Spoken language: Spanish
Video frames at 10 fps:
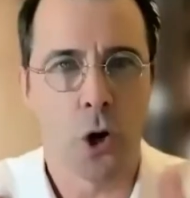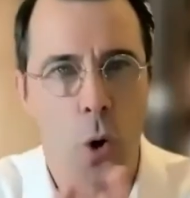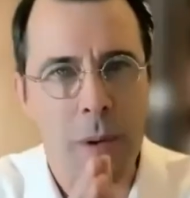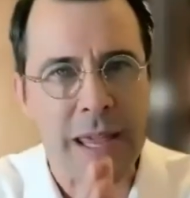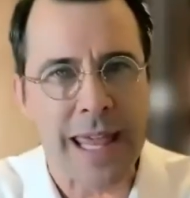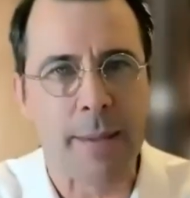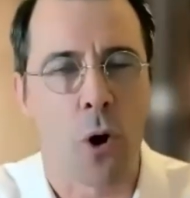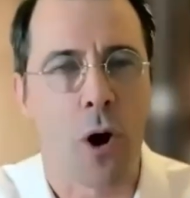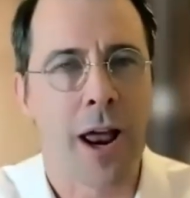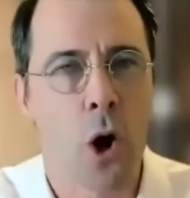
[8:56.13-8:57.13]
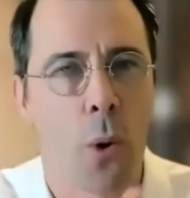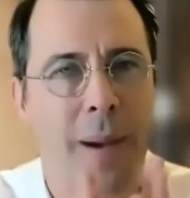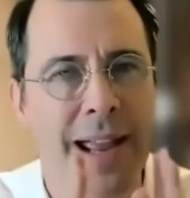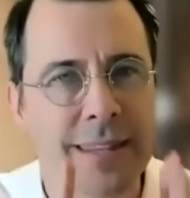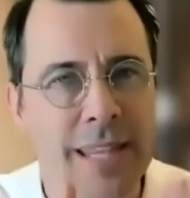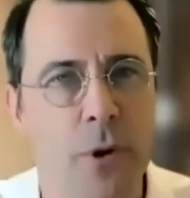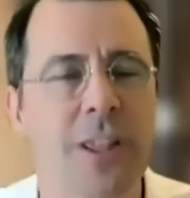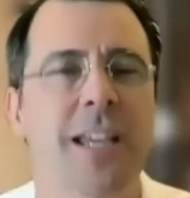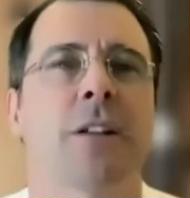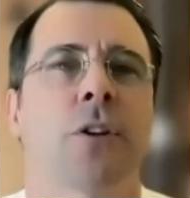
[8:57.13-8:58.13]
No nos olvidemos, el objetivo
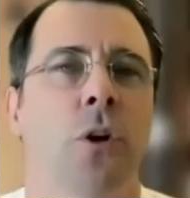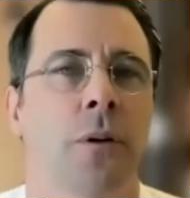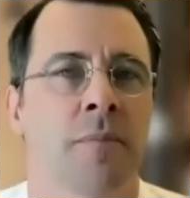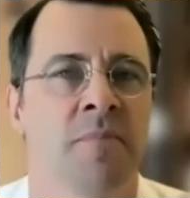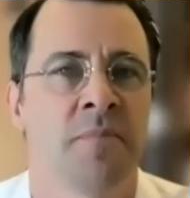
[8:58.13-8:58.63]
de esto